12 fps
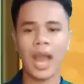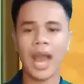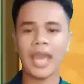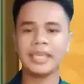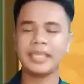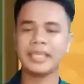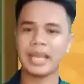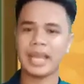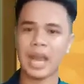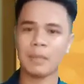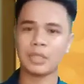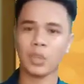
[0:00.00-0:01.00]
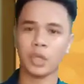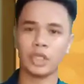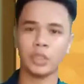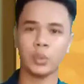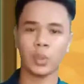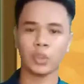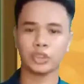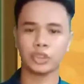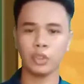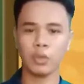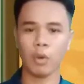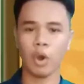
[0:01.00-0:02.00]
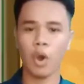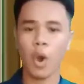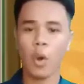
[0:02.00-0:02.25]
ay ginagamit o kinukonsumo